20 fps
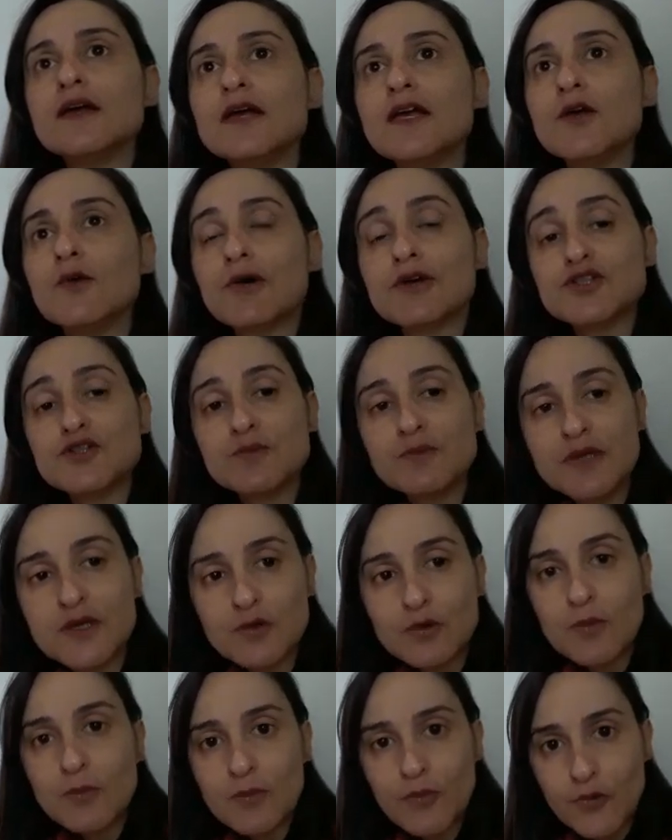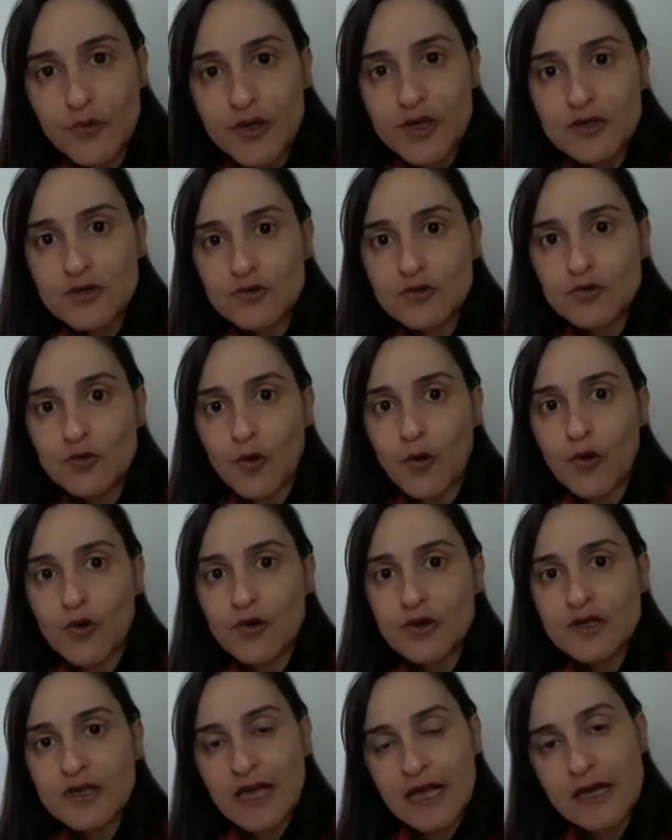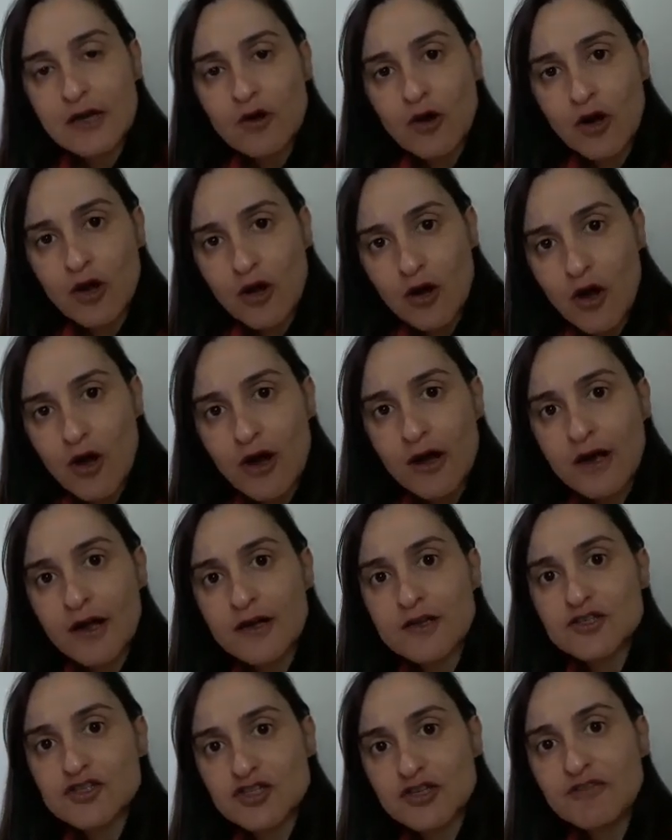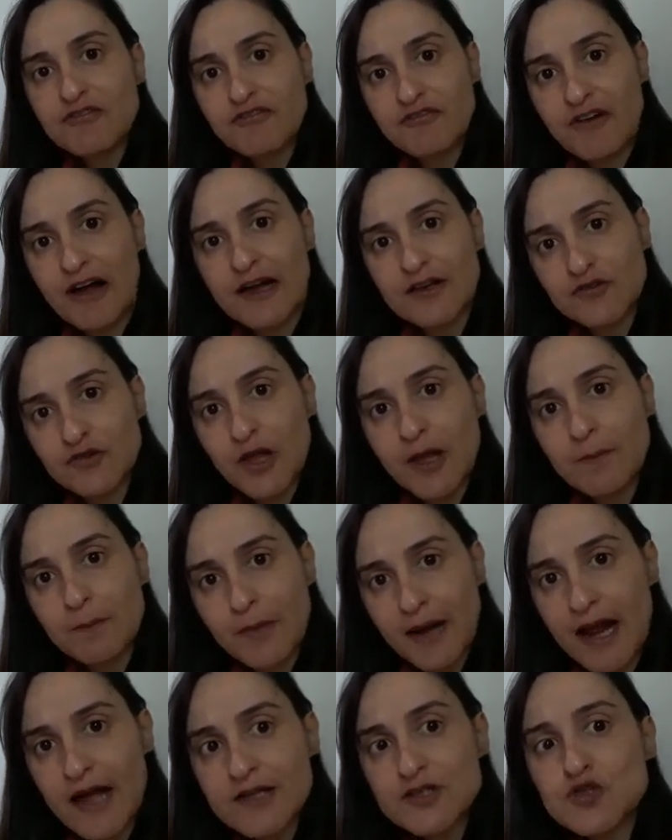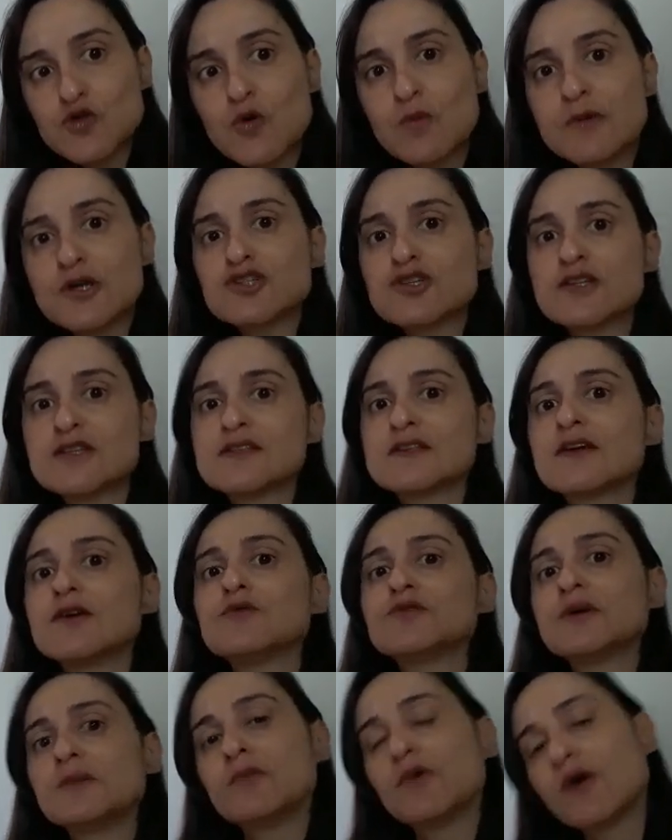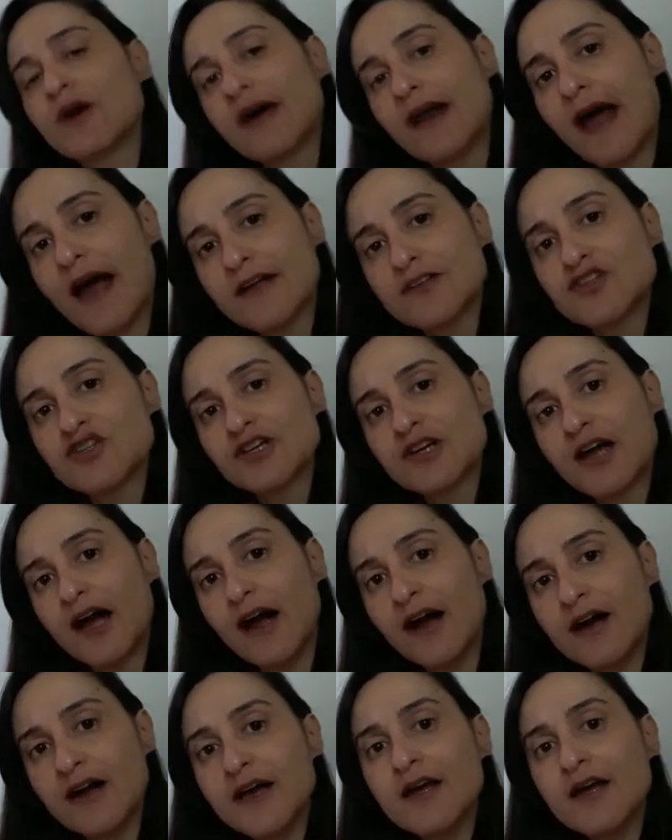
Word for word: e eu admiro muito que ele coloca de fato em prática uma gestão democrática,